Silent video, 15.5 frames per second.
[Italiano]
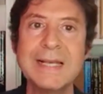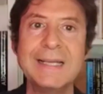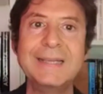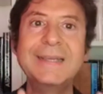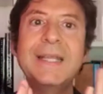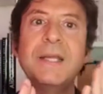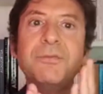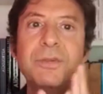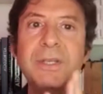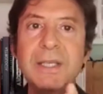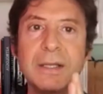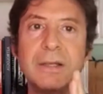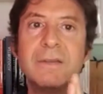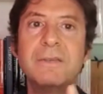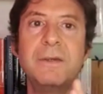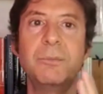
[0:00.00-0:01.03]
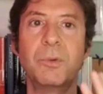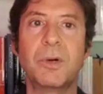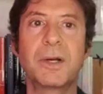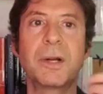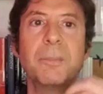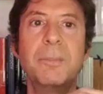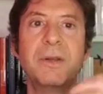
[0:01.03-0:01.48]
definirsi può
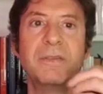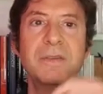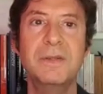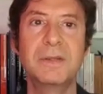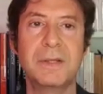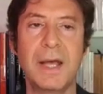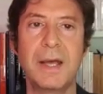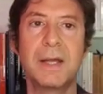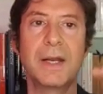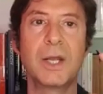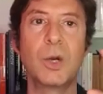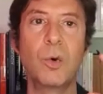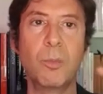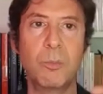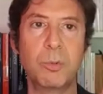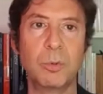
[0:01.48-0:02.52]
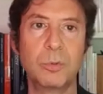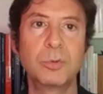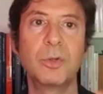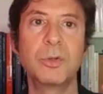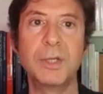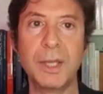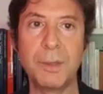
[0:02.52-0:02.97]
rappresentare un
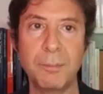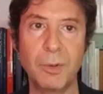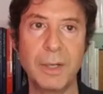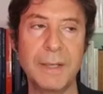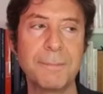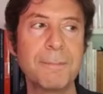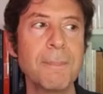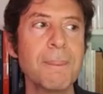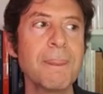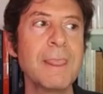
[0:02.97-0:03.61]
punto debole.